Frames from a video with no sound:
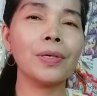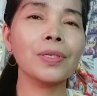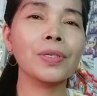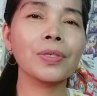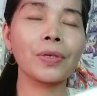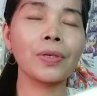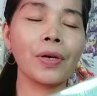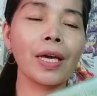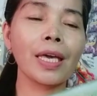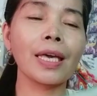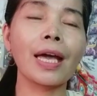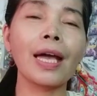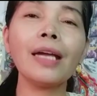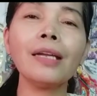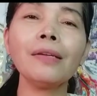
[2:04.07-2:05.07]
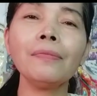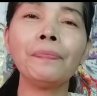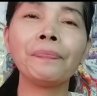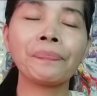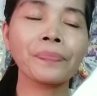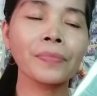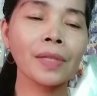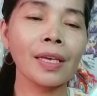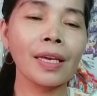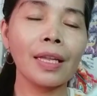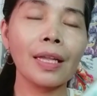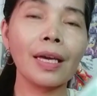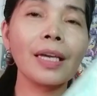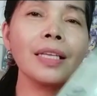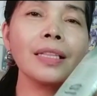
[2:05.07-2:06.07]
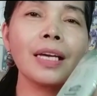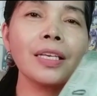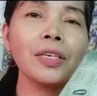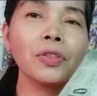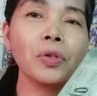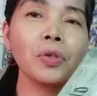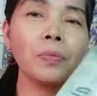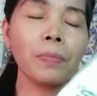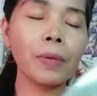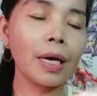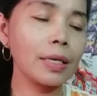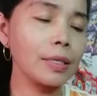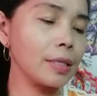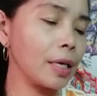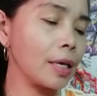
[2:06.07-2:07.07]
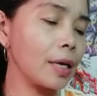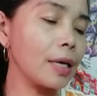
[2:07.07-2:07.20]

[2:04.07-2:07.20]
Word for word: So, ayan. Nakita nyo tong plastic.